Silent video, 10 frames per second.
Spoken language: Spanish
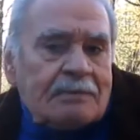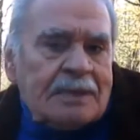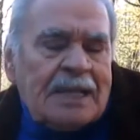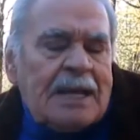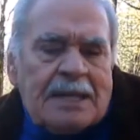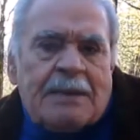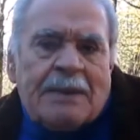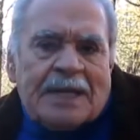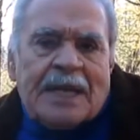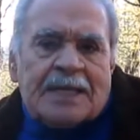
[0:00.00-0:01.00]
de,
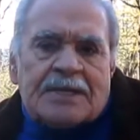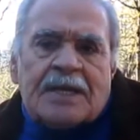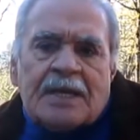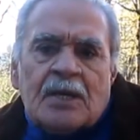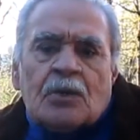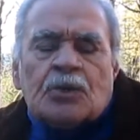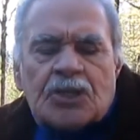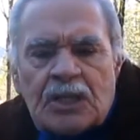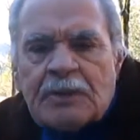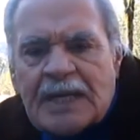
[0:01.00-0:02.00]
verdad, dice,
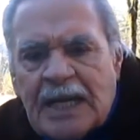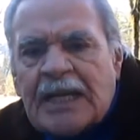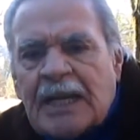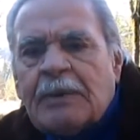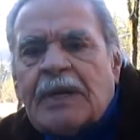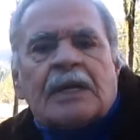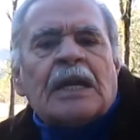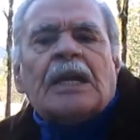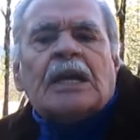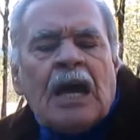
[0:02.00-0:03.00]
usted debiera ir a ver
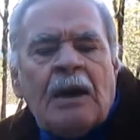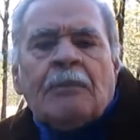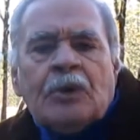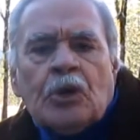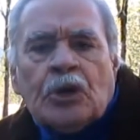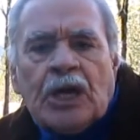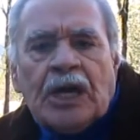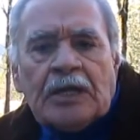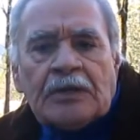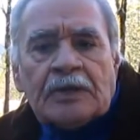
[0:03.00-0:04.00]
el cambio que
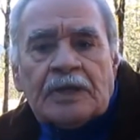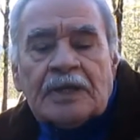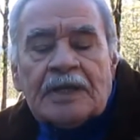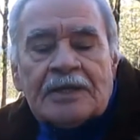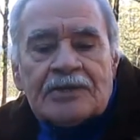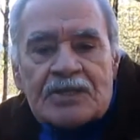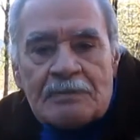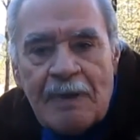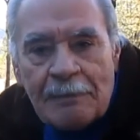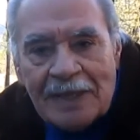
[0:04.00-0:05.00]
hay. Entonces
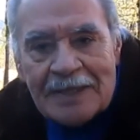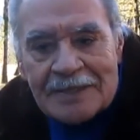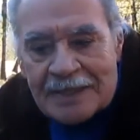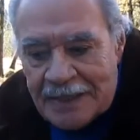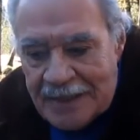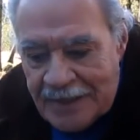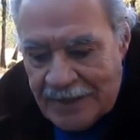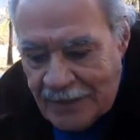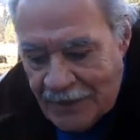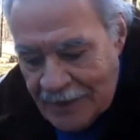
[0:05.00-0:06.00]
el Papa le dice,
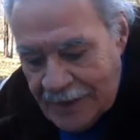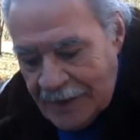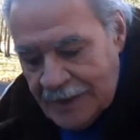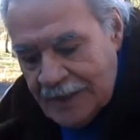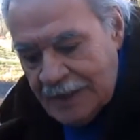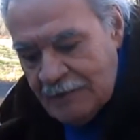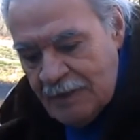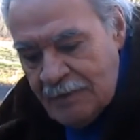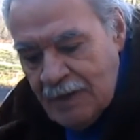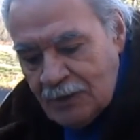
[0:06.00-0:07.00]
dime
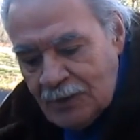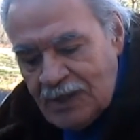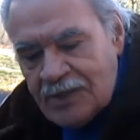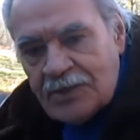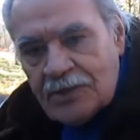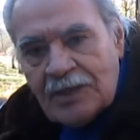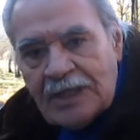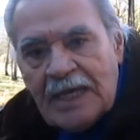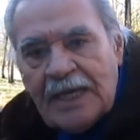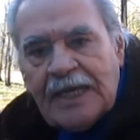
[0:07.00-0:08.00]
Mauricio,
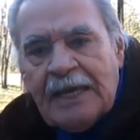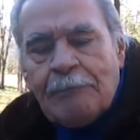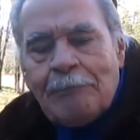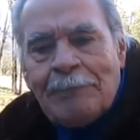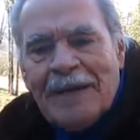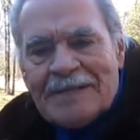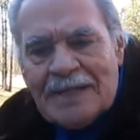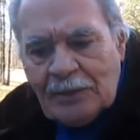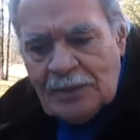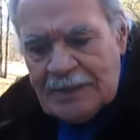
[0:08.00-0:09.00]
¿y qué
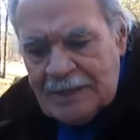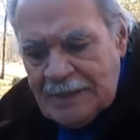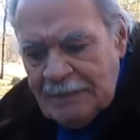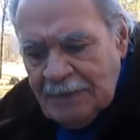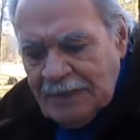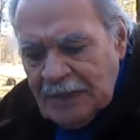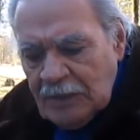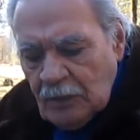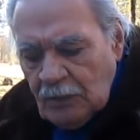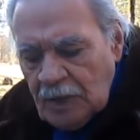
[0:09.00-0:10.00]
pasa con ese tema de los